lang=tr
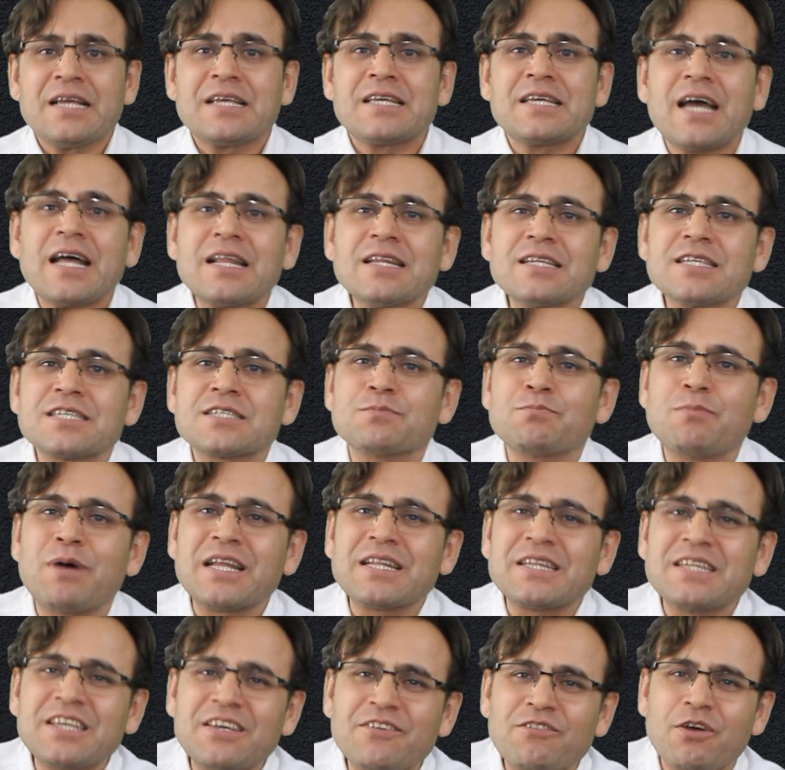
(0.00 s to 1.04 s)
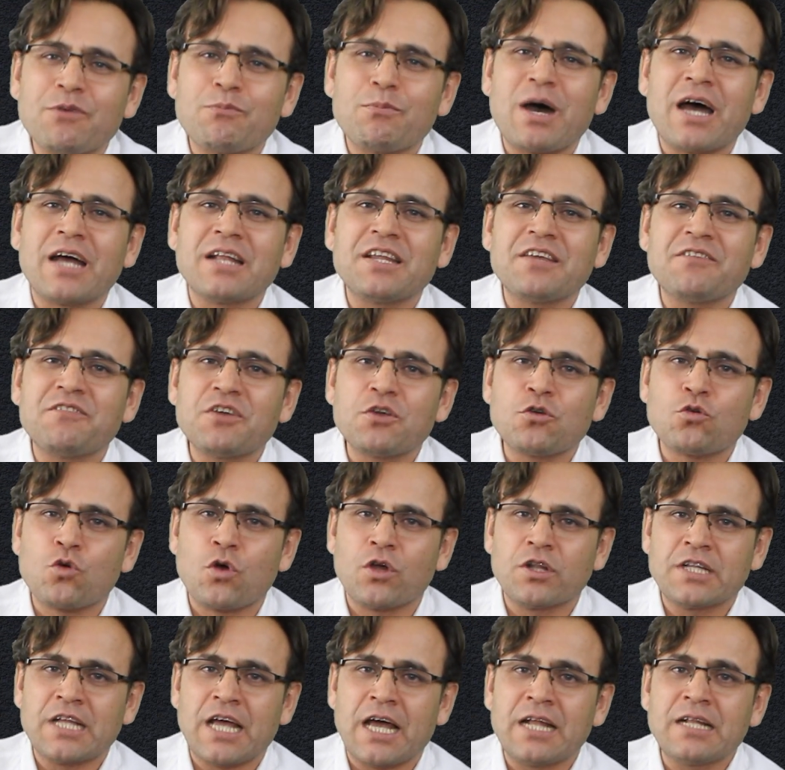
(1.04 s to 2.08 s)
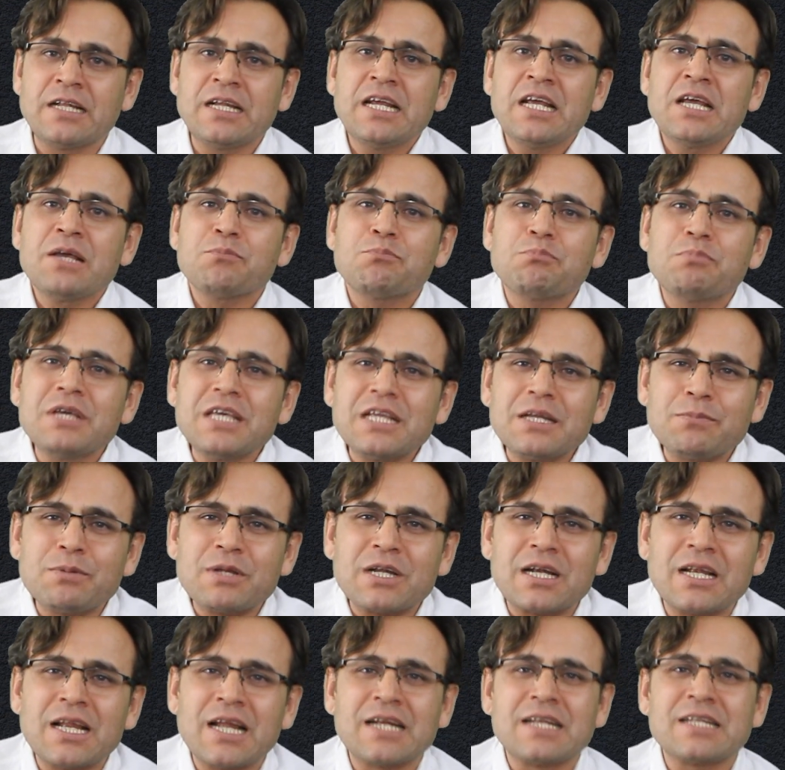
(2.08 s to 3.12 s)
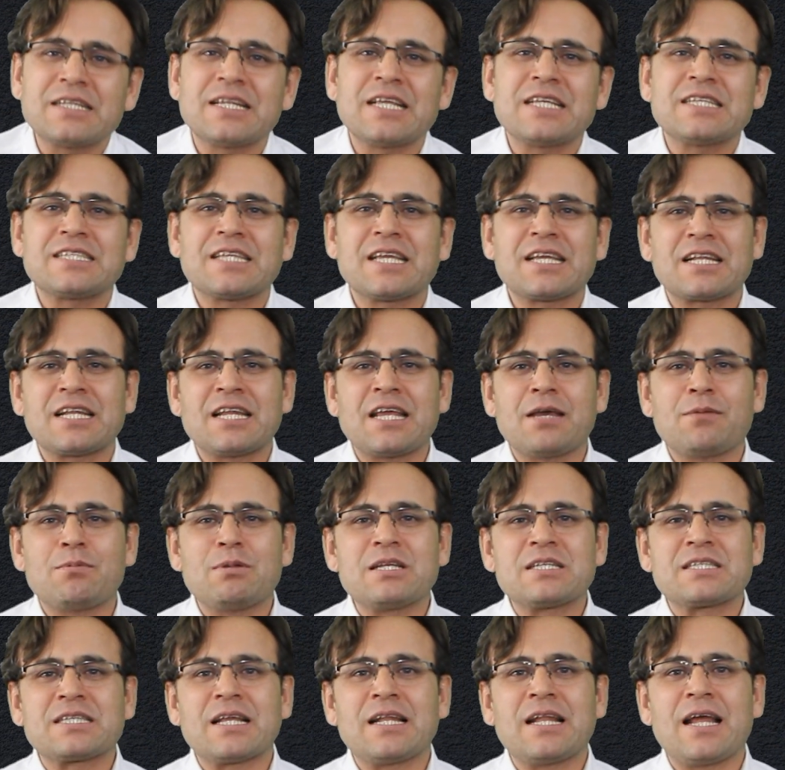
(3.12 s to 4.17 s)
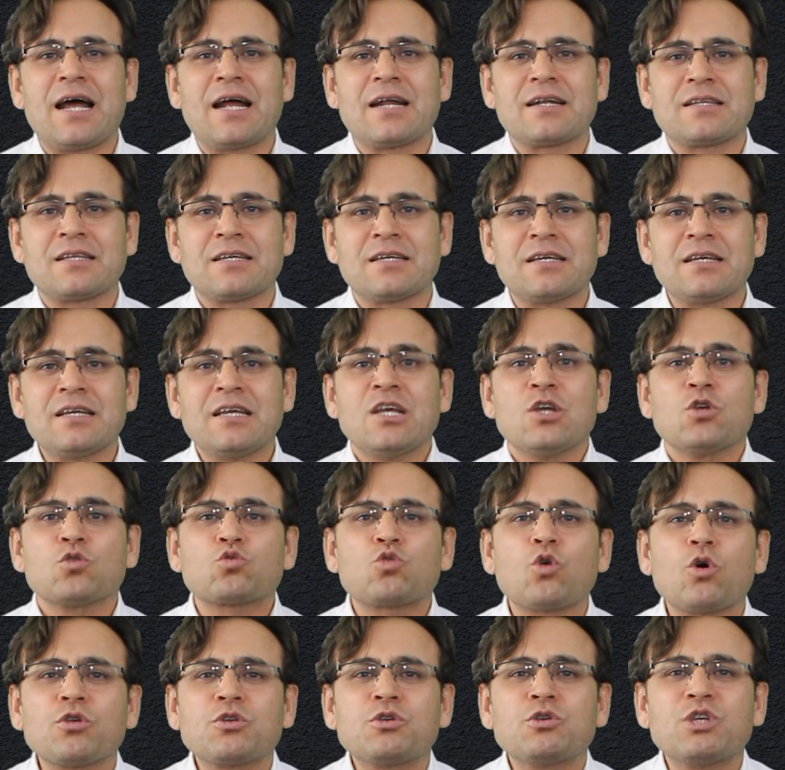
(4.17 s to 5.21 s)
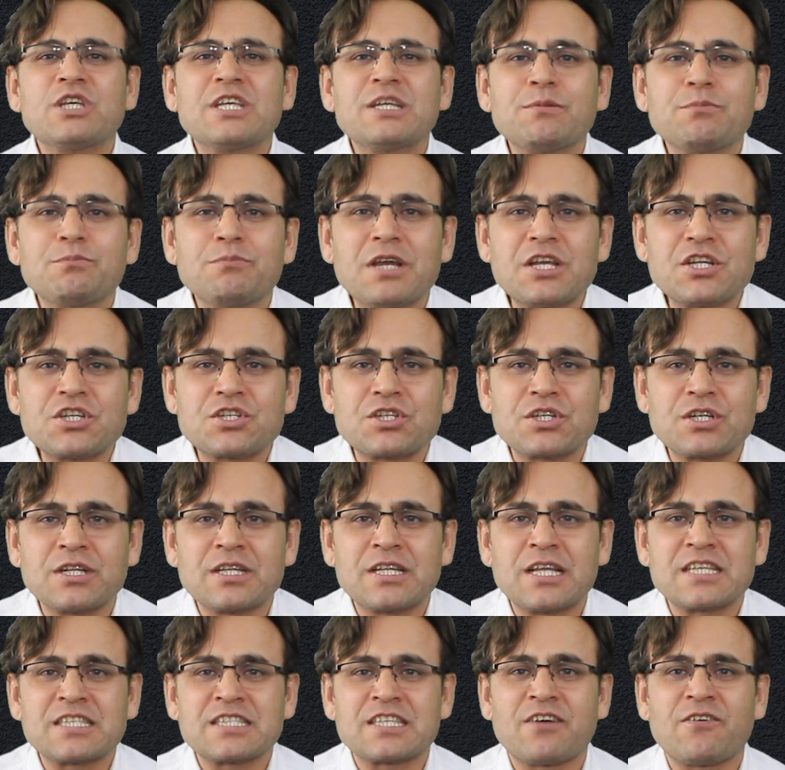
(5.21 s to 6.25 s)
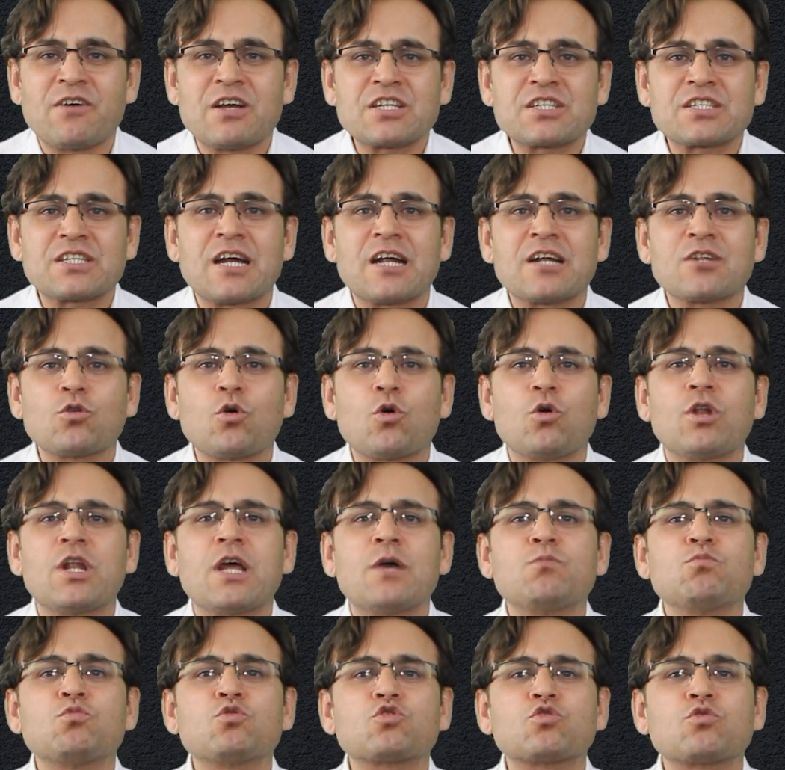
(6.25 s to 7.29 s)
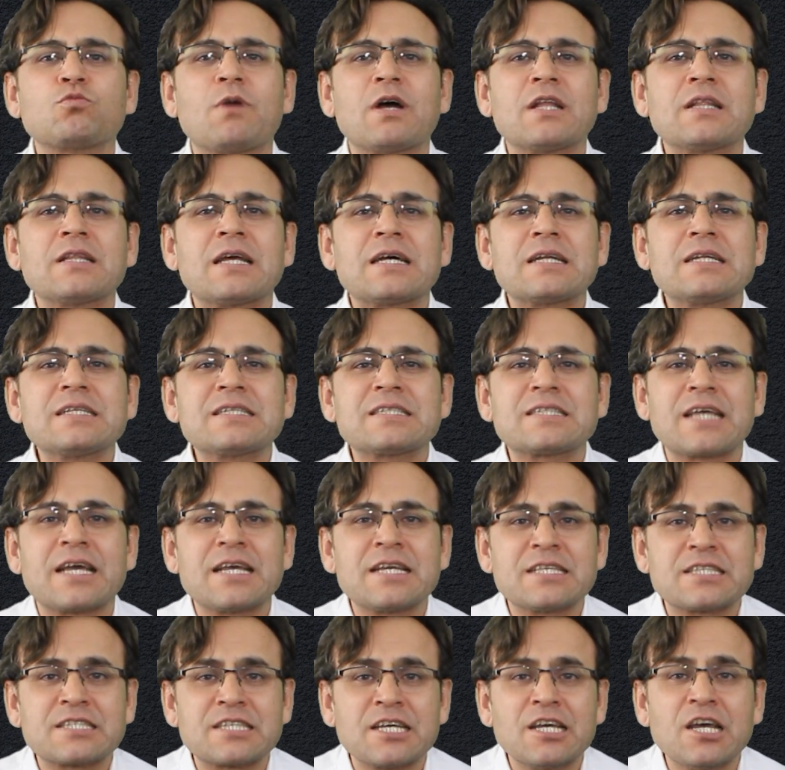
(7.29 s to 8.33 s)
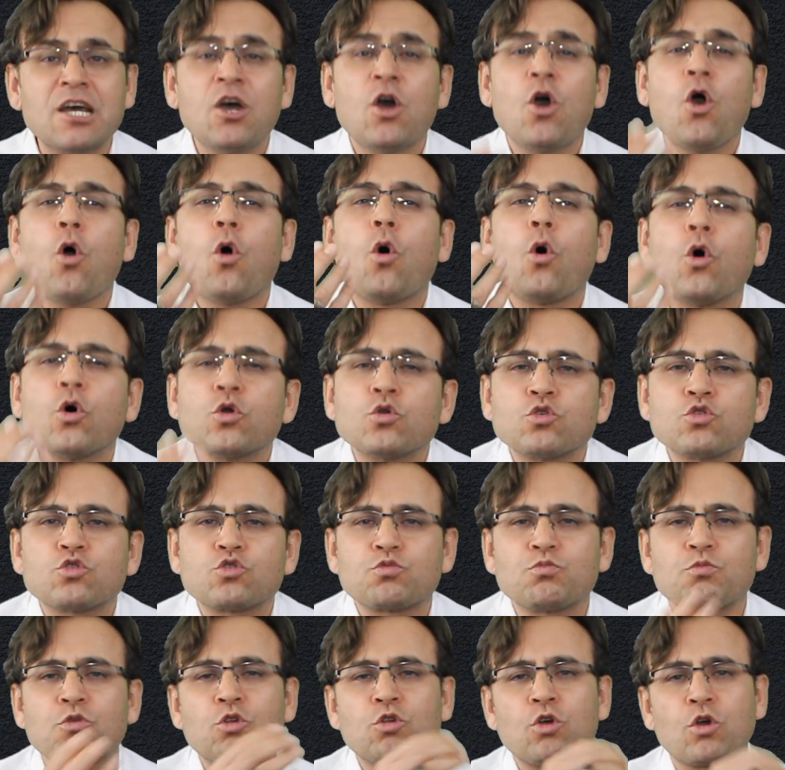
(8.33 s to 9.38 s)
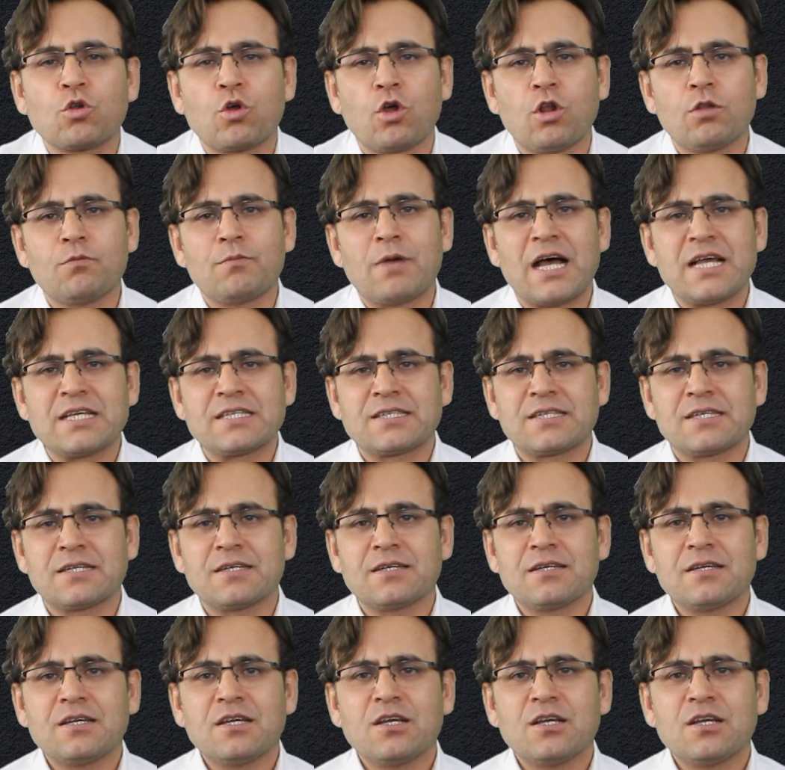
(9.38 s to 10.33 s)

yalnız maddi ve manevi yönden birbirlerini destekleyebilselerdi son 25 yılda savaşlarda ölen Müslümanların sayısı 13 milyon olmazdı.